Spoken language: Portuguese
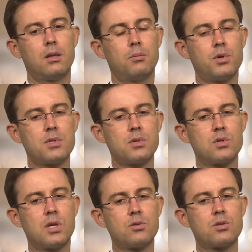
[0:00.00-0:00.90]
Depois, nos
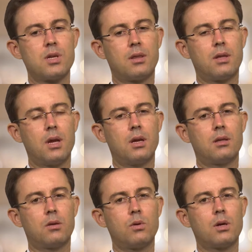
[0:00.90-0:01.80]
anos
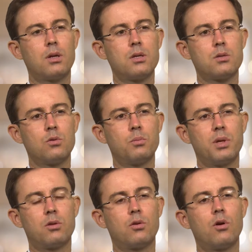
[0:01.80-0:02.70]
70, com a crise do
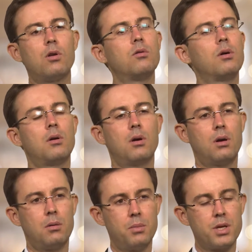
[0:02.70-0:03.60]
petróleo,
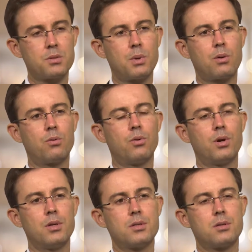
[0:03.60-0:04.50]
a, a mesma
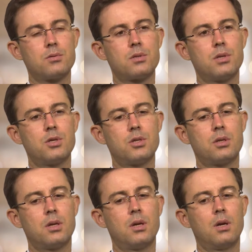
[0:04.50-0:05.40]
coisa, ou seja,
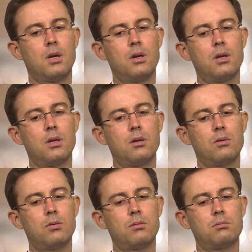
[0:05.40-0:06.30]
é,
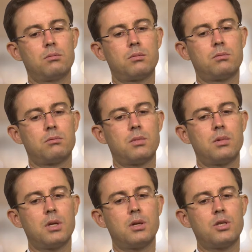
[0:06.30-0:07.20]

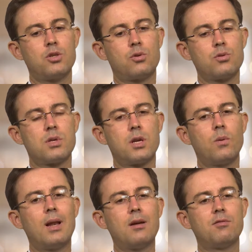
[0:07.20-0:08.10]
a gente conseguiu
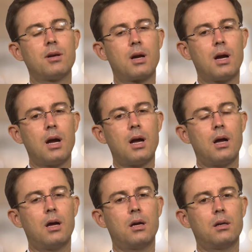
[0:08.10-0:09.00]

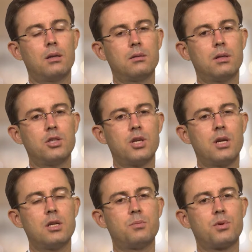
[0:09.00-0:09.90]
alavancar a
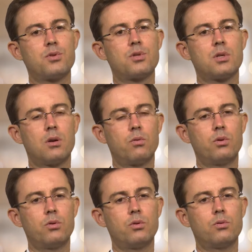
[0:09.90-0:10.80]
engenharia de produção
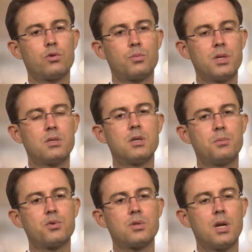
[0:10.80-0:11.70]
e, e os
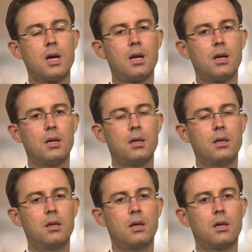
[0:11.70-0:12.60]
princípios dela
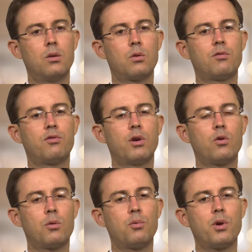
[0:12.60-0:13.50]
e aquilo que foi
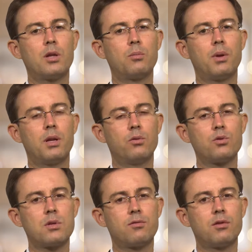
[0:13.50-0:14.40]
incorporado pela
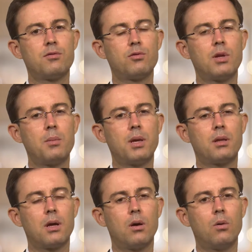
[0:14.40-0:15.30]
indústria foi
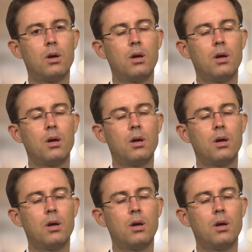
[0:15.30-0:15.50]
fundamental.